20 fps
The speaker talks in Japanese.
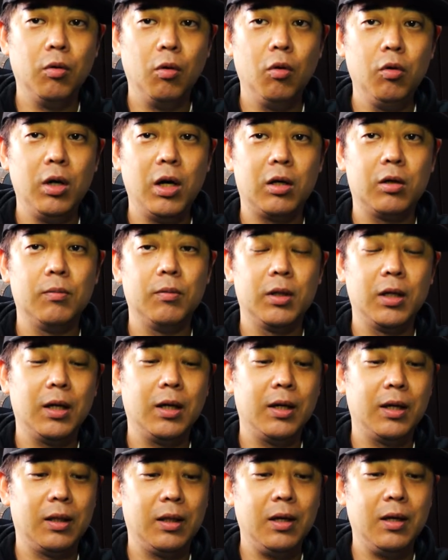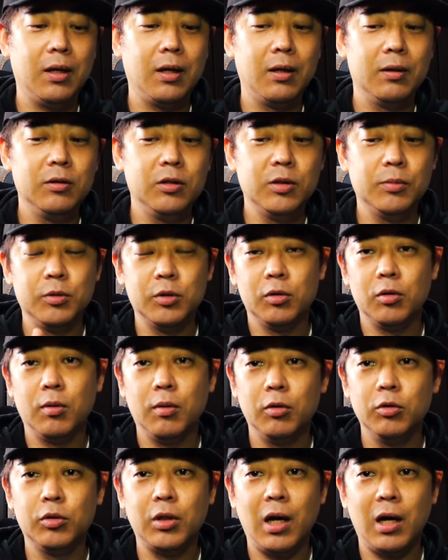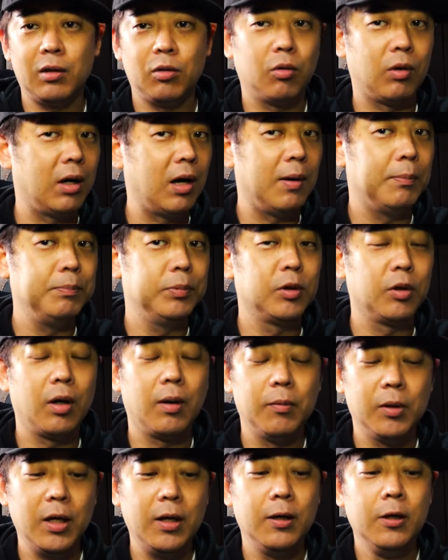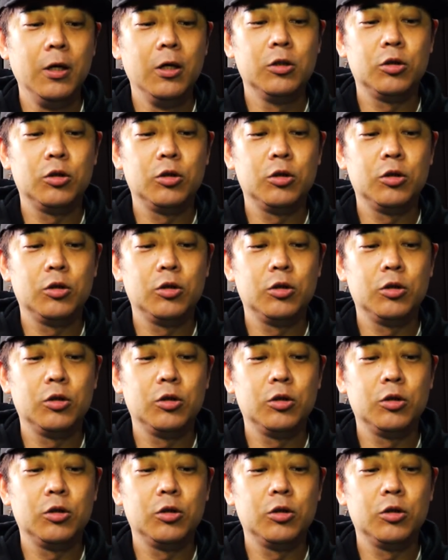音楽も流れて自分の歌とかラップとかもね